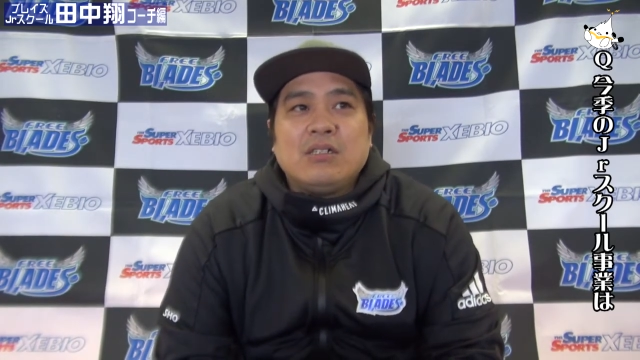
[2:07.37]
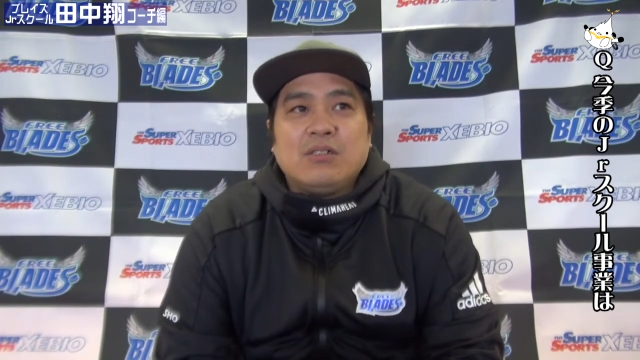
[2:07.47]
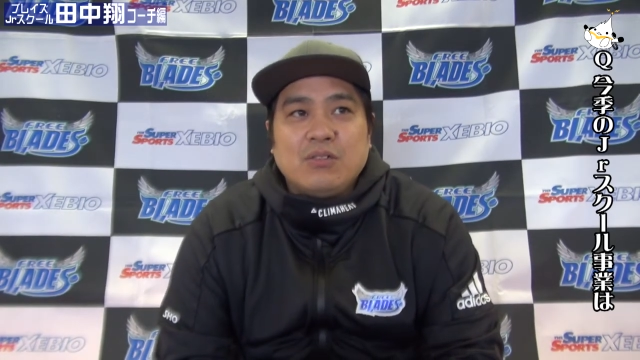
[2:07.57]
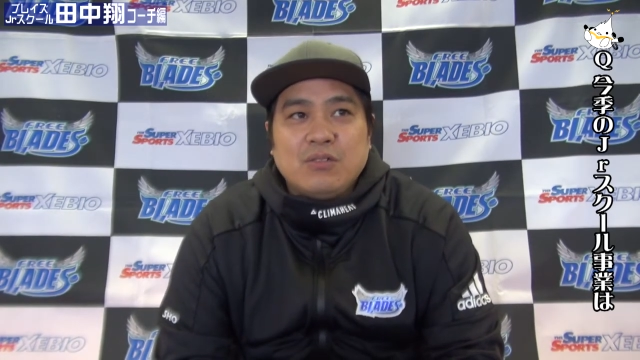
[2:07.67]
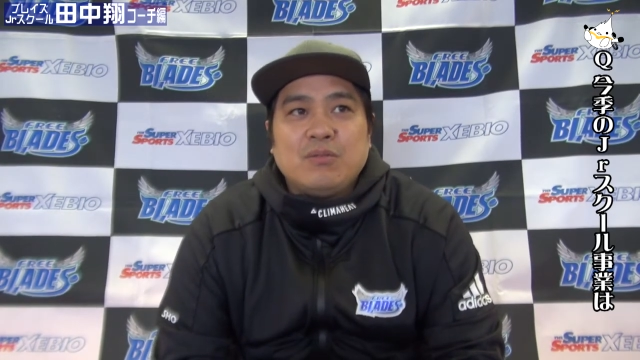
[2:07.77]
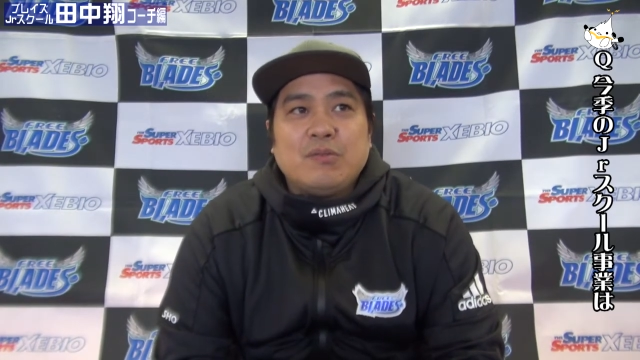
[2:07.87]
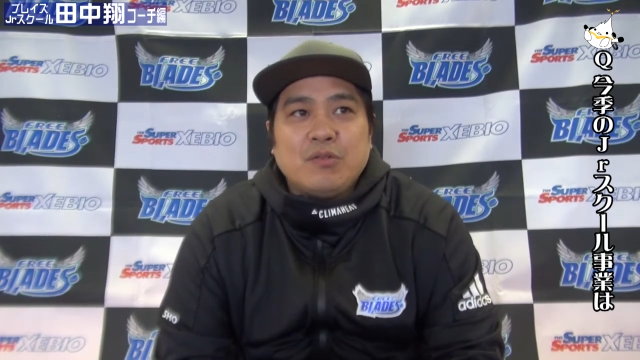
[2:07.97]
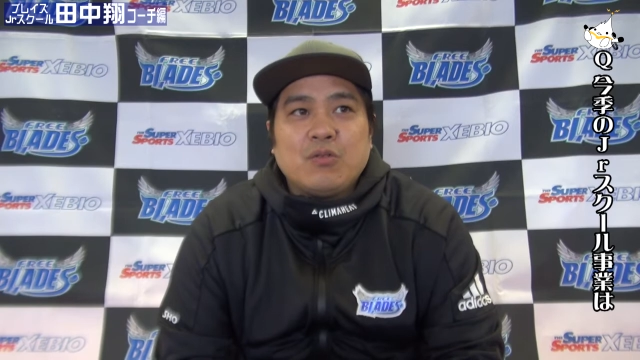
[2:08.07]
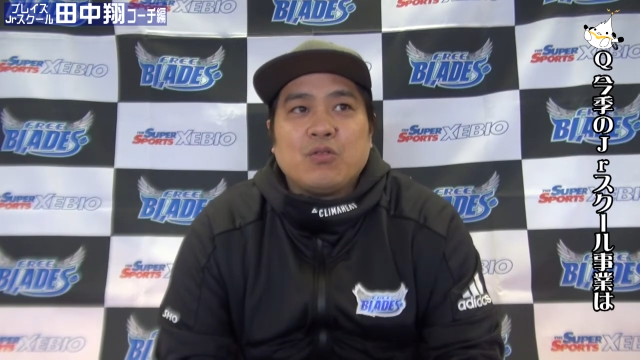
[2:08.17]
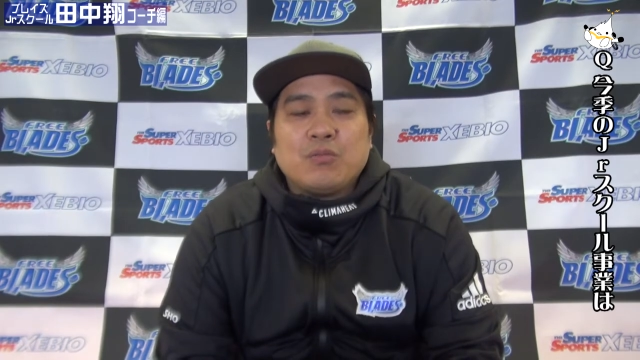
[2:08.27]
部
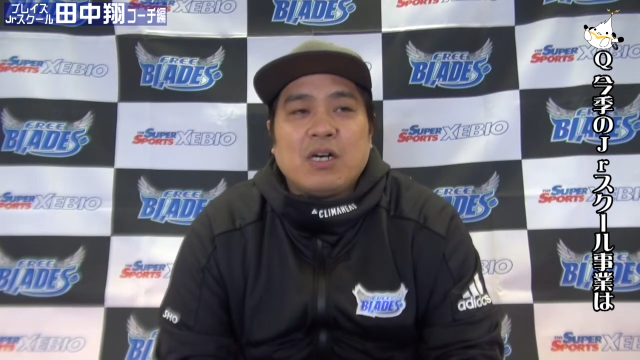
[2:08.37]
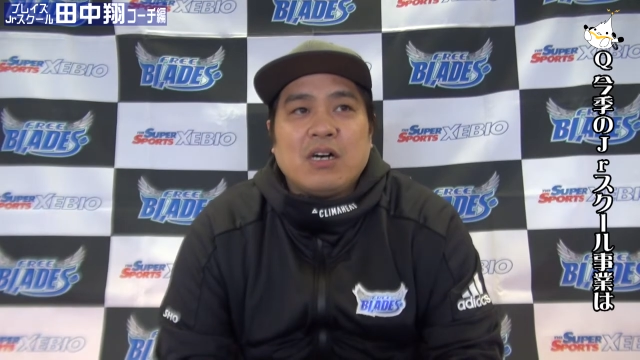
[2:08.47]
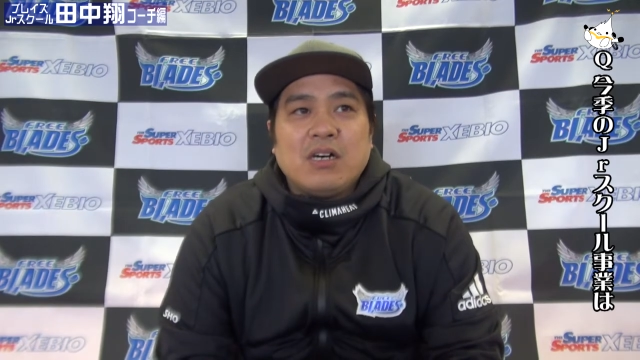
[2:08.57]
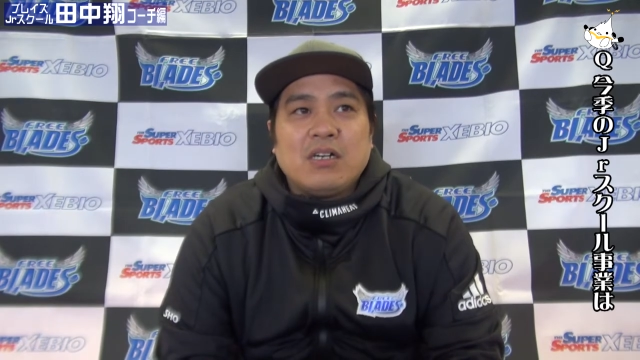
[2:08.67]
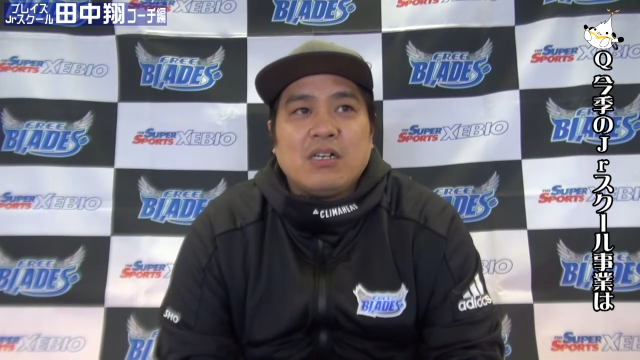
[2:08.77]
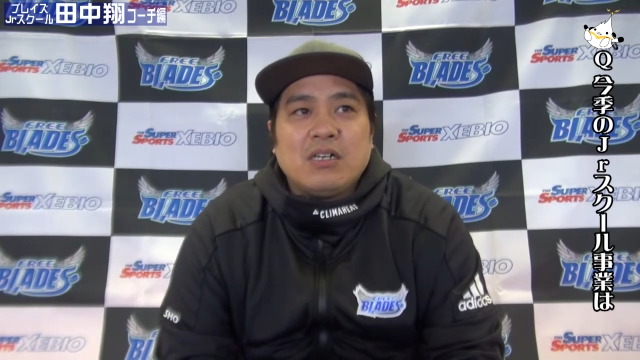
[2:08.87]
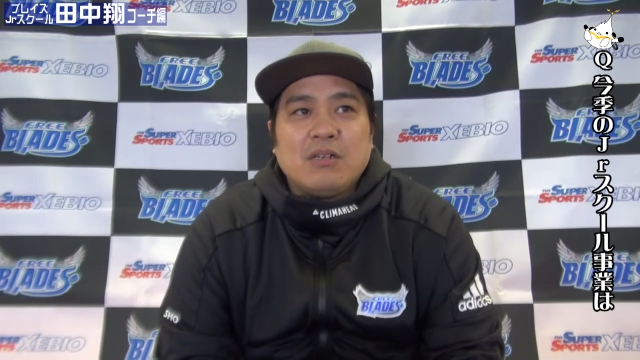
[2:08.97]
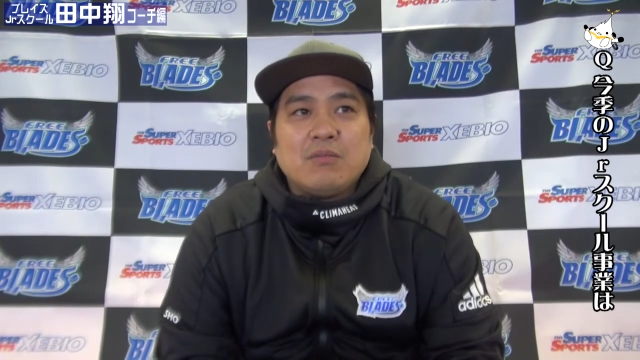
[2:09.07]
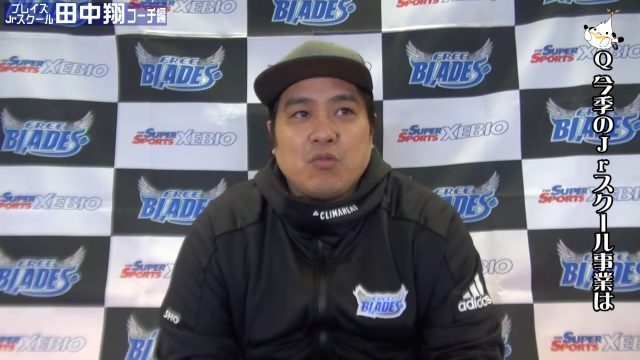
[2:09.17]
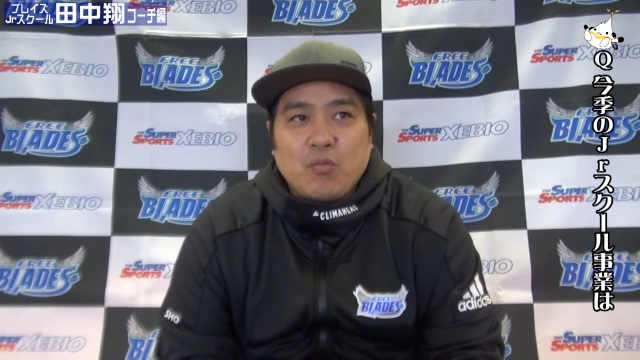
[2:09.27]
分を、ま
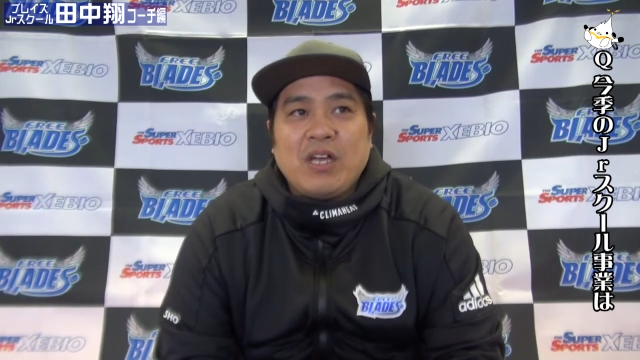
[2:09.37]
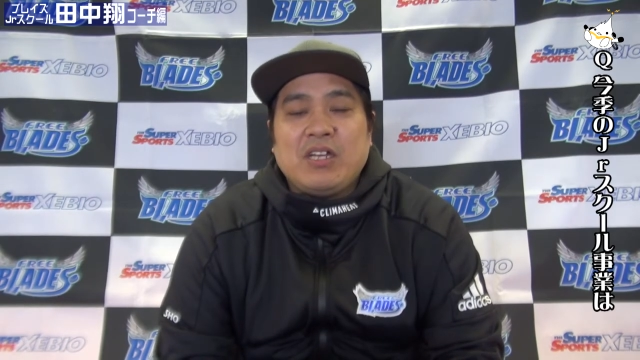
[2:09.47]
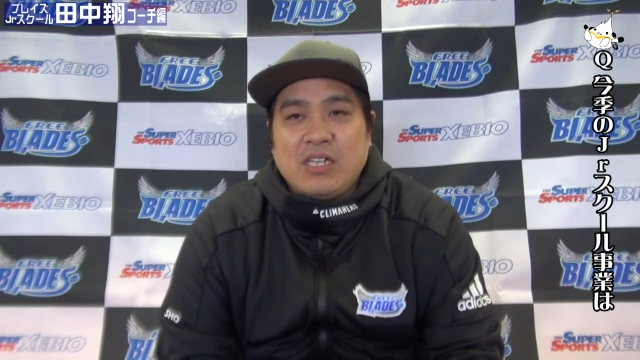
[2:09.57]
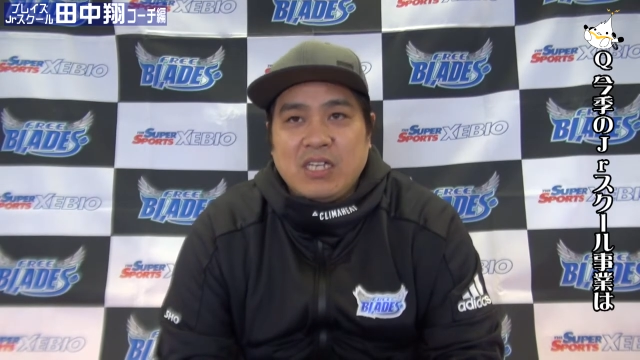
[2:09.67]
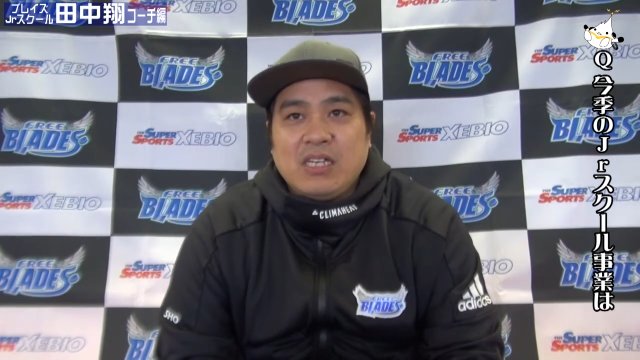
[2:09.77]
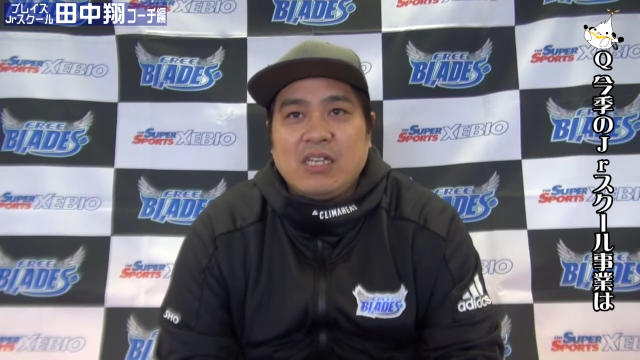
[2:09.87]
あ、もうメインに